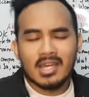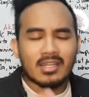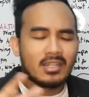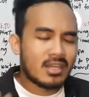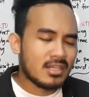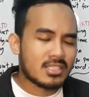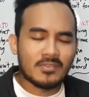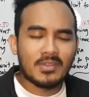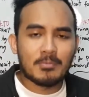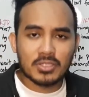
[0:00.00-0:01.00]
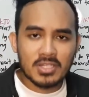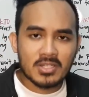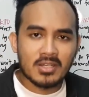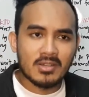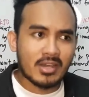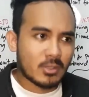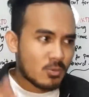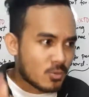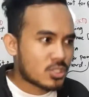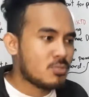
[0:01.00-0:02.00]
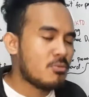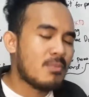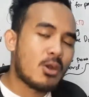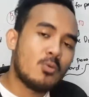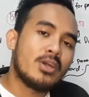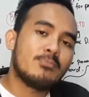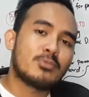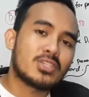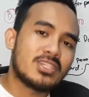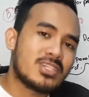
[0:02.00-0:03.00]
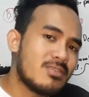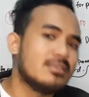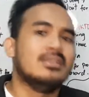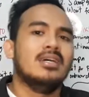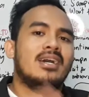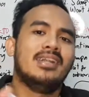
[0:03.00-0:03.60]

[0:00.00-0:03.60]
regardless of the position okay kung gusto mong makuha yung position